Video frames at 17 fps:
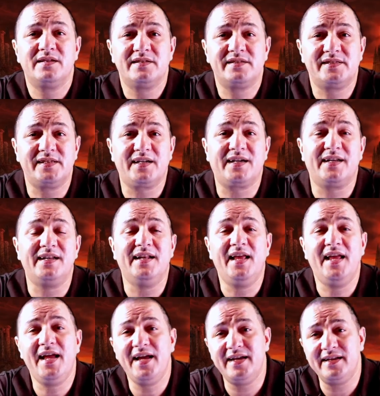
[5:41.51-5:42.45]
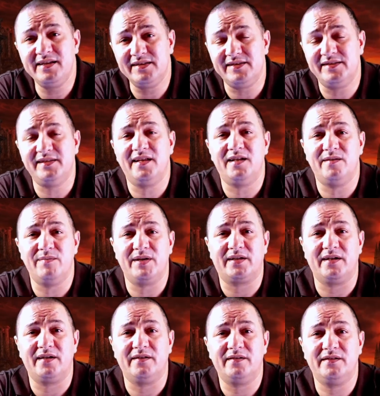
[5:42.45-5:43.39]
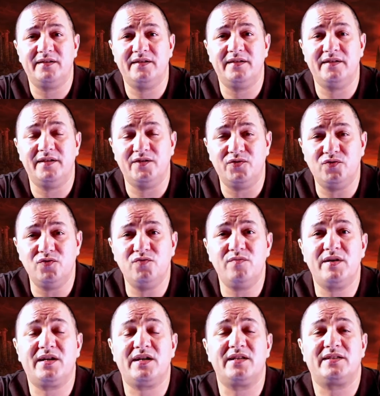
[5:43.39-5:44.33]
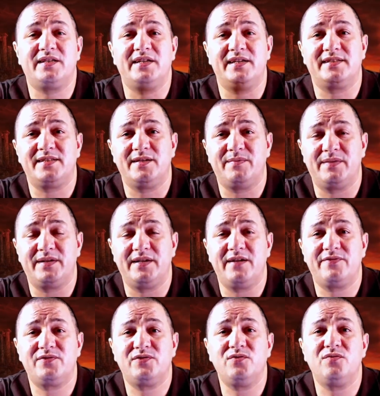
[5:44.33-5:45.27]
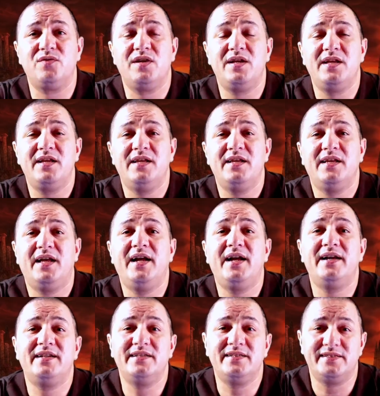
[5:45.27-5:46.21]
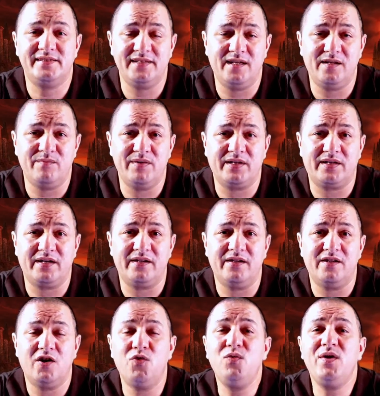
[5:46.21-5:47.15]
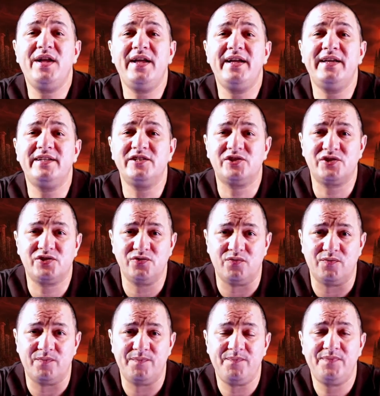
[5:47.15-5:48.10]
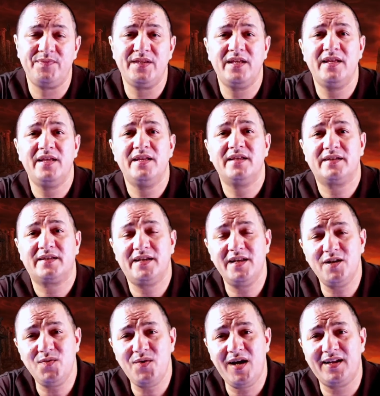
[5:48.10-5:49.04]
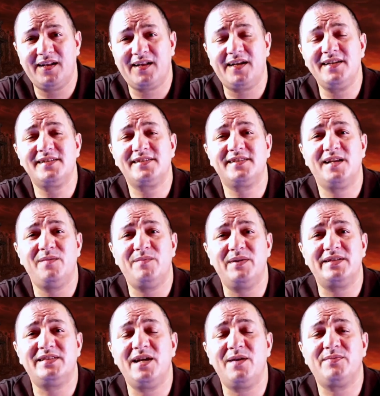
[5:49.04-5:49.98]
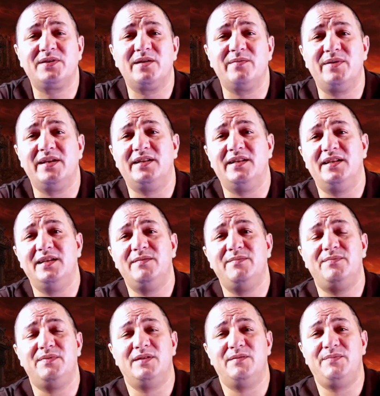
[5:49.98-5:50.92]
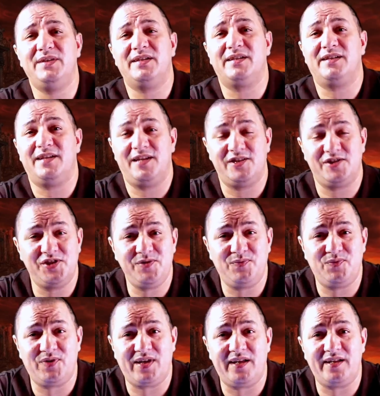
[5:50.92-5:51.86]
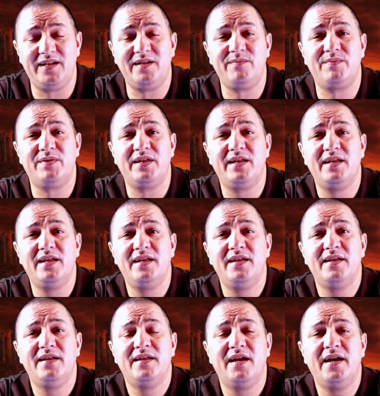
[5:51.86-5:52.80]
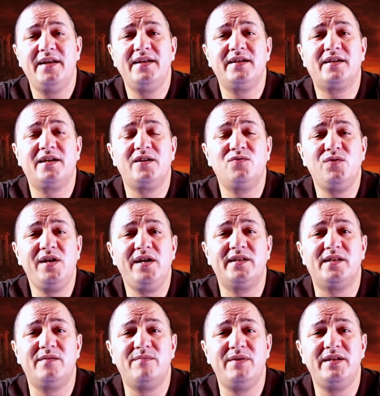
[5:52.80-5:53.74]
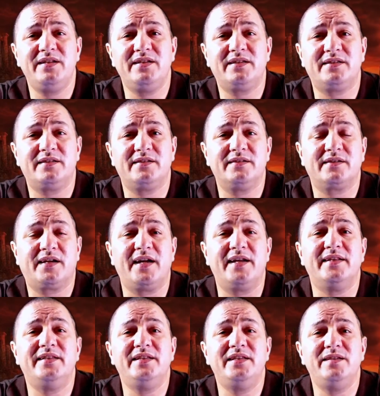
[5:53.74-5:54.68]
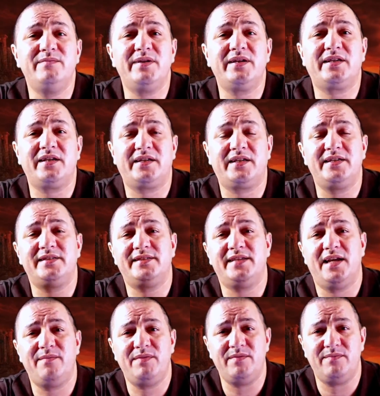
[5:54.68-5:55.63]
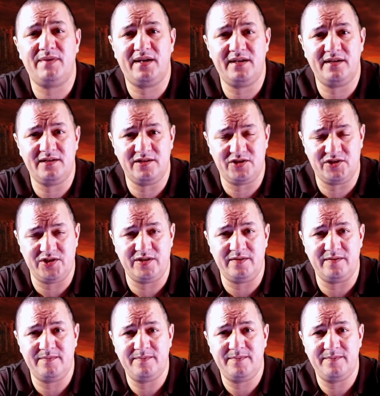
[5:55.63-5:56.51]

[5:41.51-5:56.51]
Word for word: سرق الحارس ديال المكان لان دوما كان كيعتبر نفسه حارس ديال المكان هو حارس شنو كاينه واحد القصه مرتبطه بهذا البئر العجيب والغريب ان كان واحد الملك قديما كان كيتعامل مع الجن